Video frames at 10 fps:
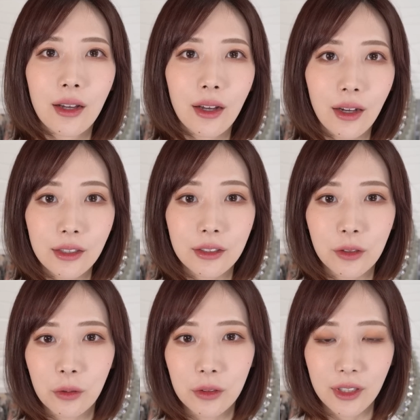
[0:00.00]
はい
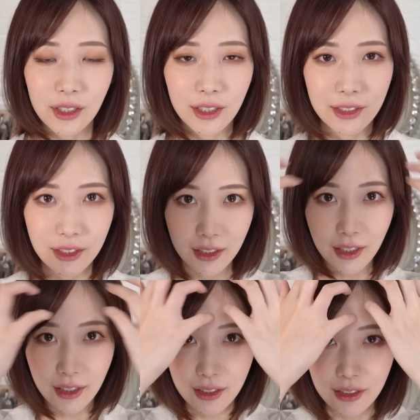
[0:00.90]
こんな感じ
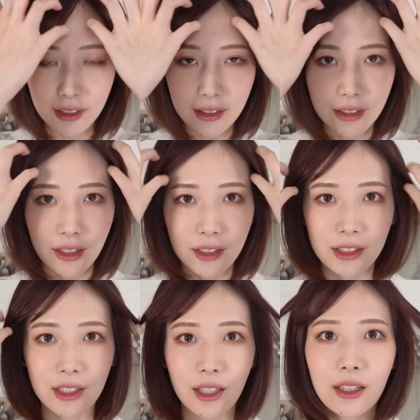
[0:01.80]
で
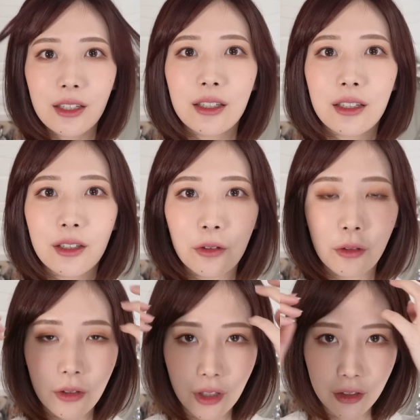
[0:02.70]
ザ・
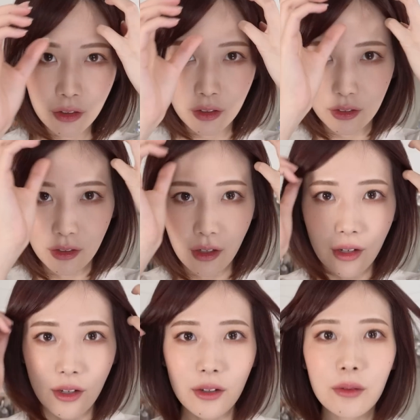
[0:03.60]
コーラル
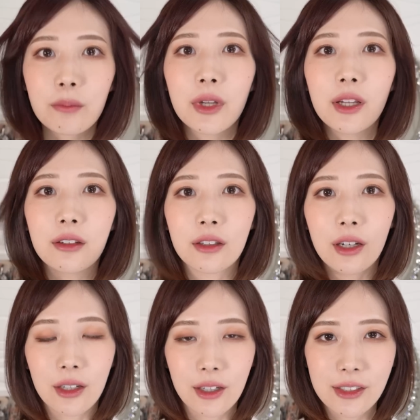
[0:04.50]
メイク
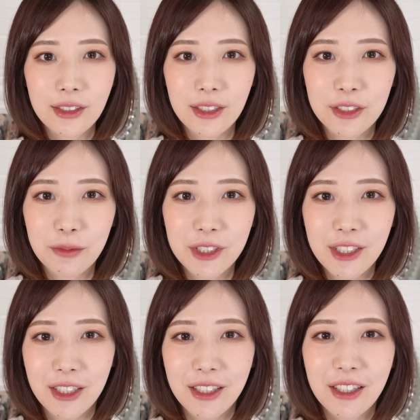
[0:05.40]
が完成しまし
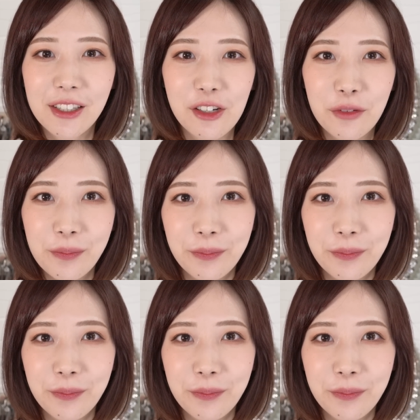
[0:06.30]
た